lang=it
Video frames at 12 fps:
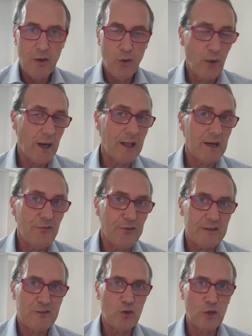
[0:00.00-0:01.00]
Ora la
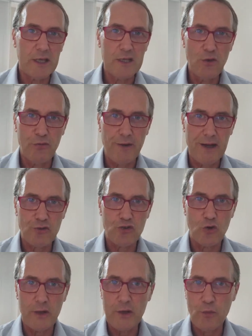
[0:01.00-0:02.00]
riflessione che io
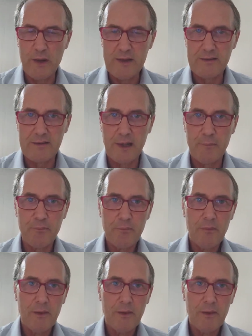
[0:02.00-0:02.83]
faccio è questa.